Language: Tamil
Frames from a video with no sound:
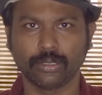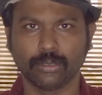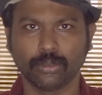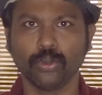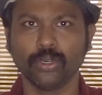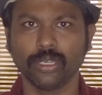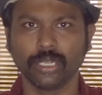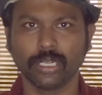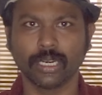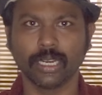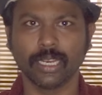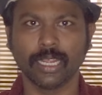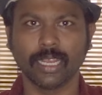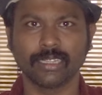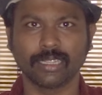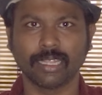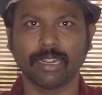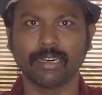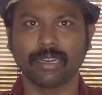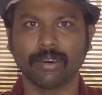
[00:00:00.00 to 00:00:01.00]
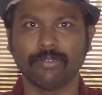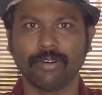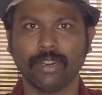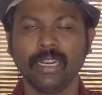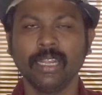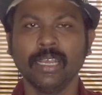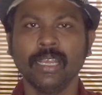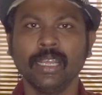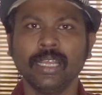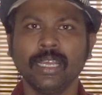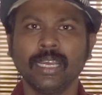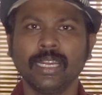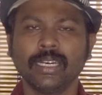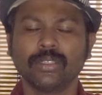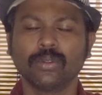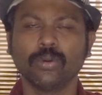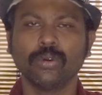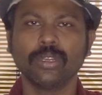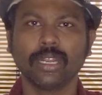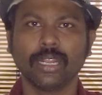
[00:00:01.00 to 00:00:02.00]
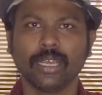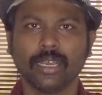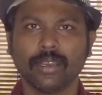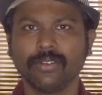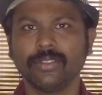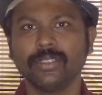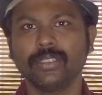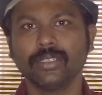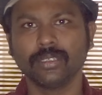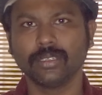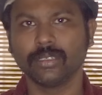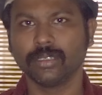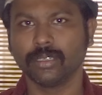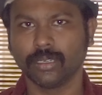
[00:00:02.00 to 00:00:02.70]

துண்டு இருக்கு இல்லையா த டவல் துண்டில் வந்து